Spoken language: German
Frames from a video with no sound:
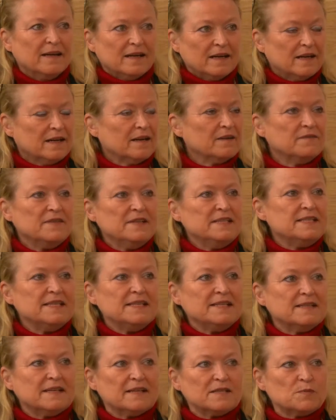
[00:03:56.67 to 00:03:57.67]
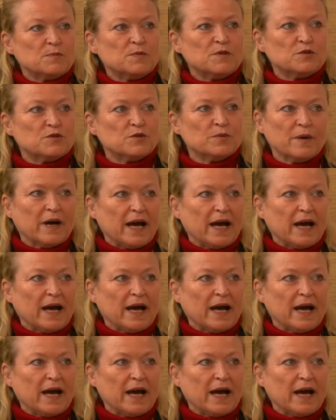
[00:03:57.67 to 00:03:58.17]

Äh, wie sich das bis zum